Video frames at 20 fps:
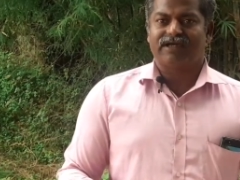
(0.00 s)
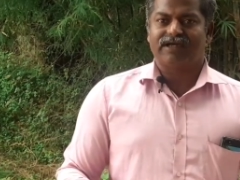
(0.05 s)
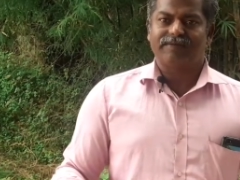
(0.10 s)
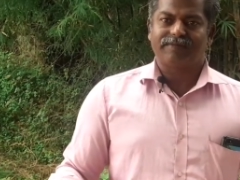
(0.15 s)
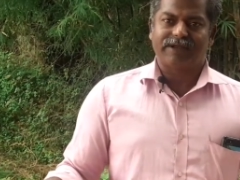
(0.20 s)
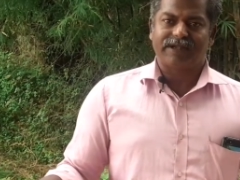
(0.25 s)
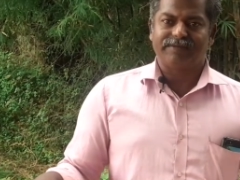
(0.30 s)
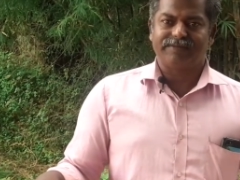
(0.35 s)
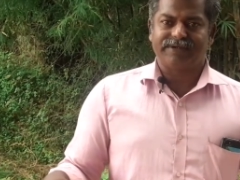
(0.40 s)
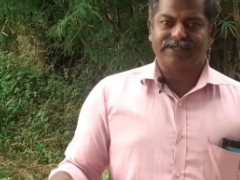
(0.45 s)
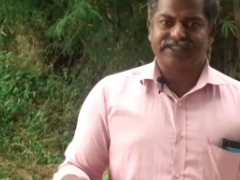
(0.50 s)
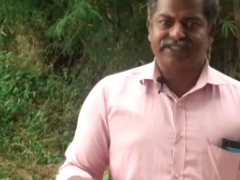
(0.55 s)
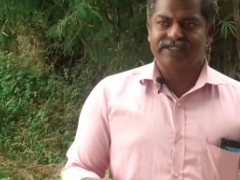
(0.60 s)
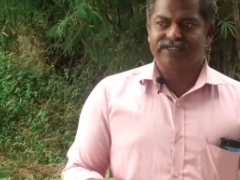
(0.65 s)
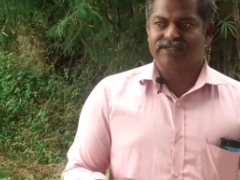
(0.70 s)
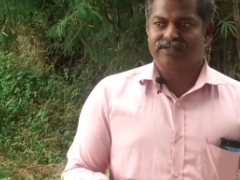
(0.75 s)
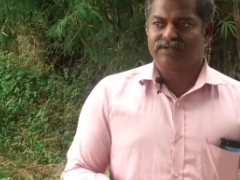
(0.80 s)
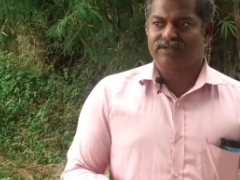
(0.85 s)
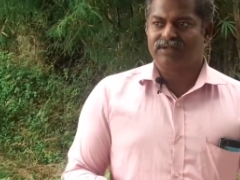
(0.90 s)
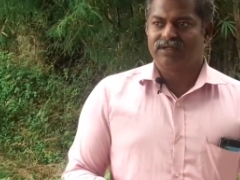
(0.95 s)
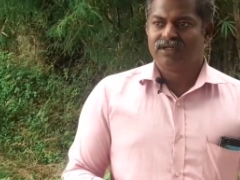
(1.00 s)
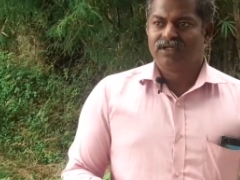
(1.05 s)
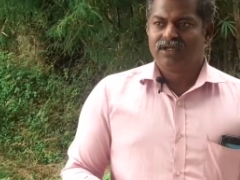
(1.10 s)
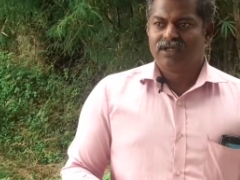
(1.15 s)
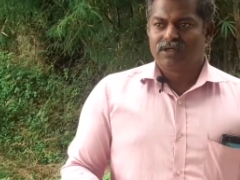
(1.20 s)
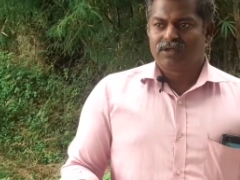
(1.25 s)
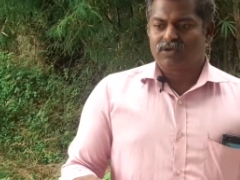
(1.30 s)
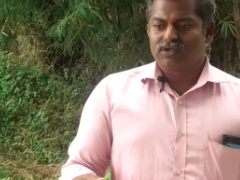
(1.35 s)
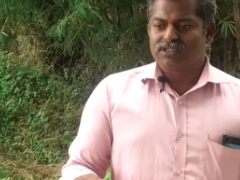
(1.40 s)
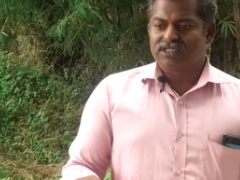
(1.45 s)
நாங்கள் பயன்படுத்திக்கிட்டோம்
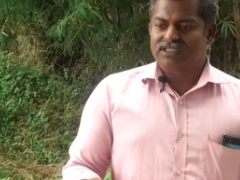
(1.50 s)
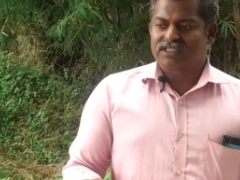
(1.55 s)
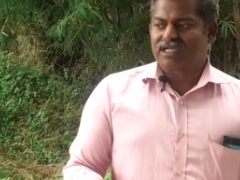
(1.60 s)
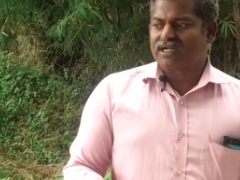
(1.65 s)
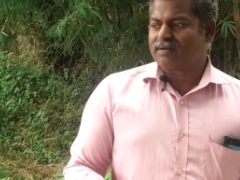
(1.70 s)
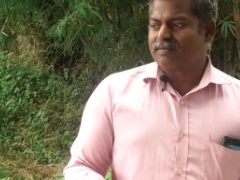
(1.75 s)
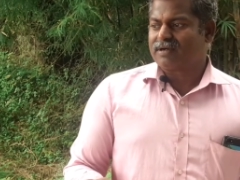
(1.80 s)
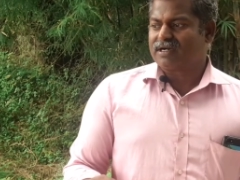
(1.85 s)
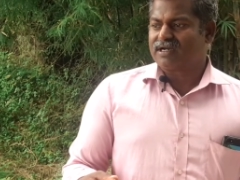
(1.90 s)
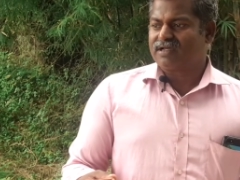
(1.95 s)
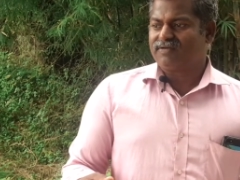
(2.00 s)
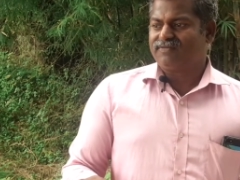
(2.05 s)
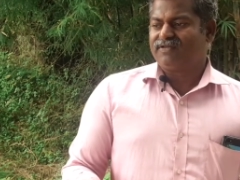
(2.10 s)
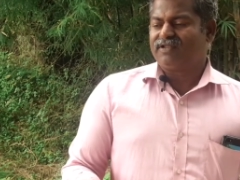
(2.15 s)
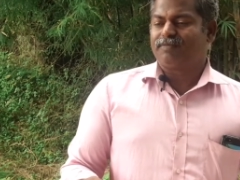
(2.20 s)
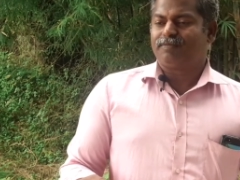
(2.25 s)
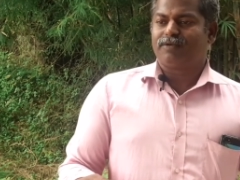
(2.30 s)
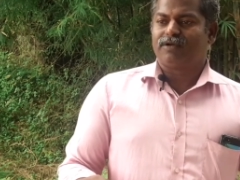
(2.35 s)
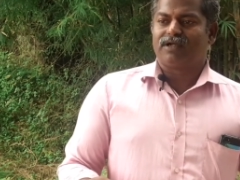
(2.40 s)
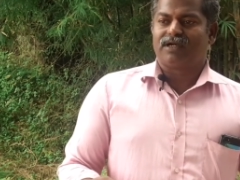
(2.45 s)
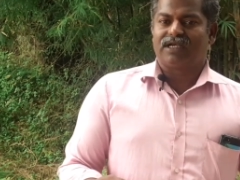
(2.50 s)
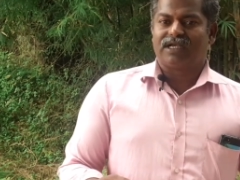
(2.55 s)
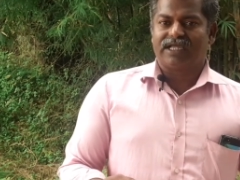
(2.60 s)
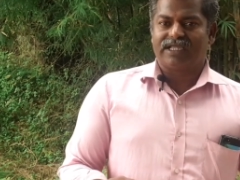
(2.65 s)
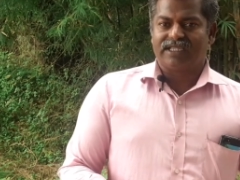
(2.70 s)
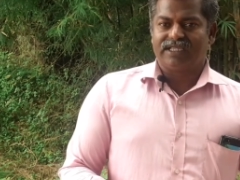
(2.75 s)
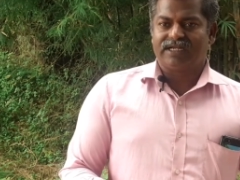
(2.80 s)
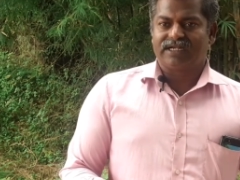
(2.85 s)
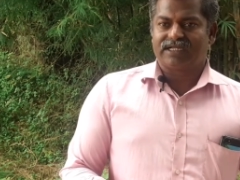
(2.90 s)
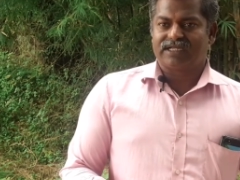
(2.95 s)
கொஞ்சம் தரமான
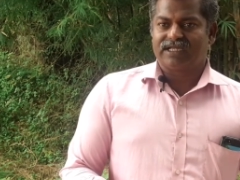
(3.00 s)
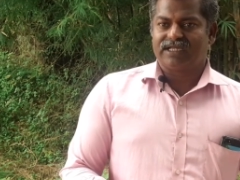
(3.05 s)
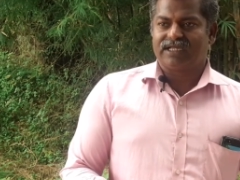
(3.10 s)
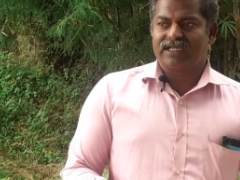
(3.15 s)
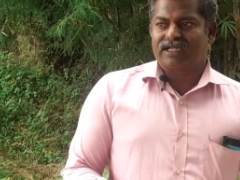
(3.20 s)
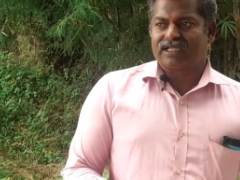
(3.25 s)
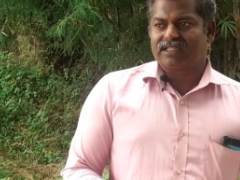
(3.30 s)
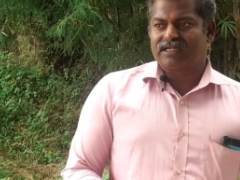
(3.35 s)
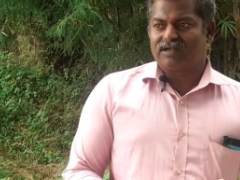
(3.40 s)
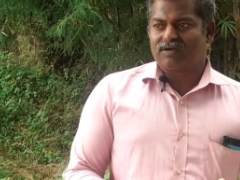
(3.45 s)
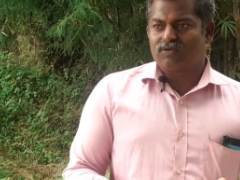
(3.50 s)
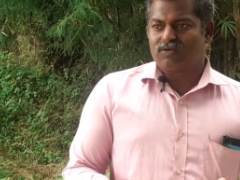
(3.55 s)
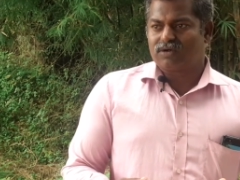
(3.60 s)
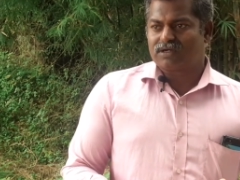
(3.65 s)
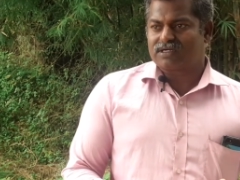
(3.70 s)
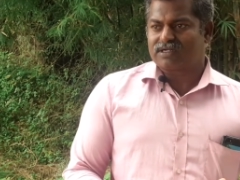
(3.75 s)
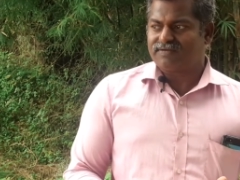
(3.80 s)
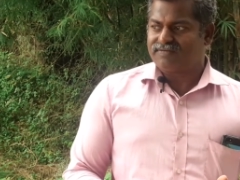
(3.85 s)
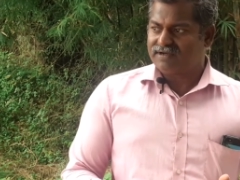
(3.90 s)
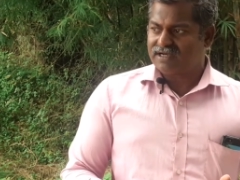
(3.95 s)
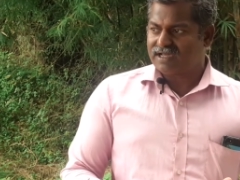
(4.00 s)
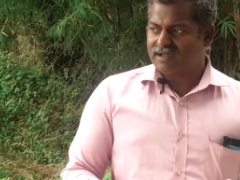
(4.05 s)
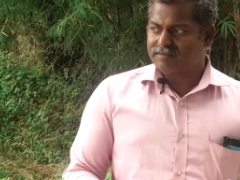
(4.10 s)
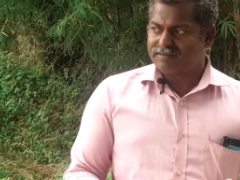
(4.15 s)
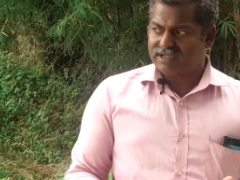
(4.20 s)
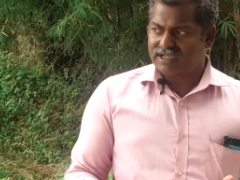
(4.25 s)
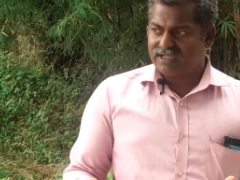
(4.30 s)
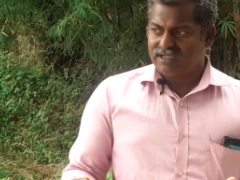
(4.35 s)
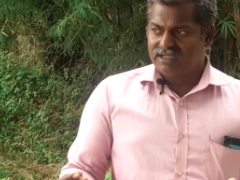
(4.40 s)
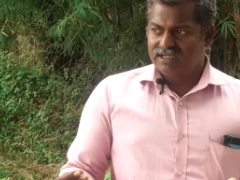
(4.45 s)
விரிப்புகள்லாம் இருக்குது அதெல்லாம் ஓட்டம்
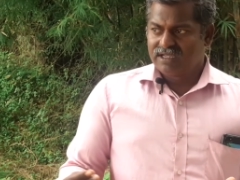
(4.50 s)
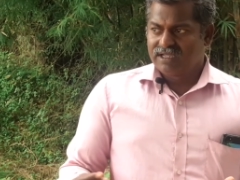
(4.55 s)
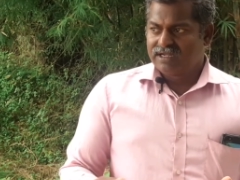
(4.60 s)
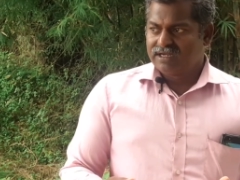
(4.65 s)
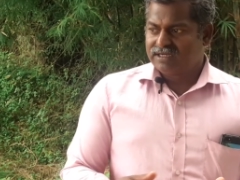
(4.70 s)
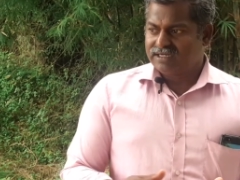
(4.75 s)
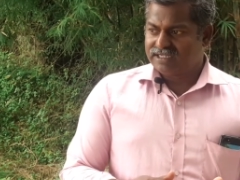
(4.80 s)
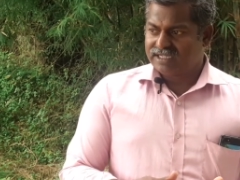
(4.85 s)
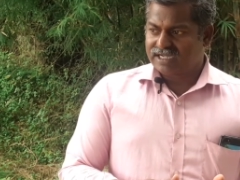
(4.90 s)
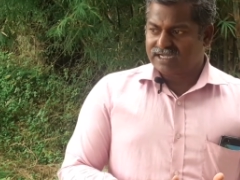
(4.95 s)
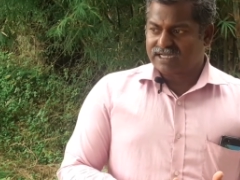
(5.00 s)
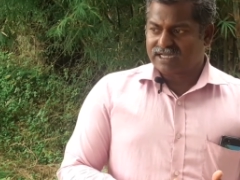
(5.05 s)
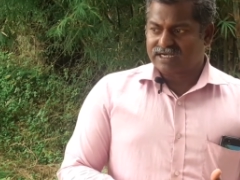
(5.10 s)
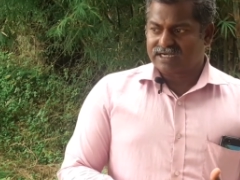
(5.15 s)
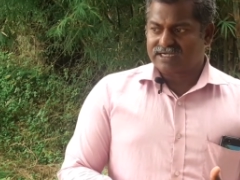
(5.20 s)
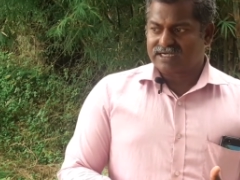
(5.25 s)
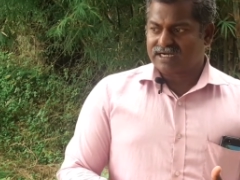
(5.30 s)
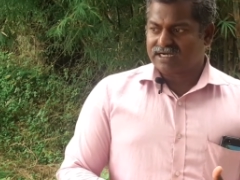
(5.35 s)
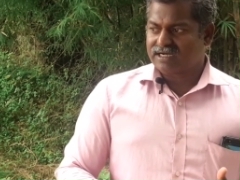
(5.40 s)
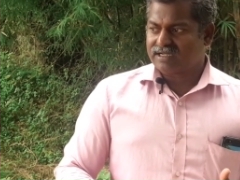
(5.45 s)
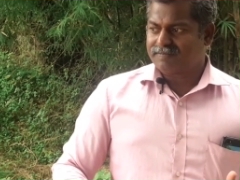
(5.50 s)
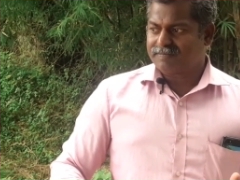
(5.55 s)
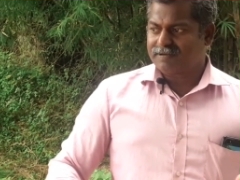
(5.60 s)
விழாமல் நீங்கள் கரெக்டான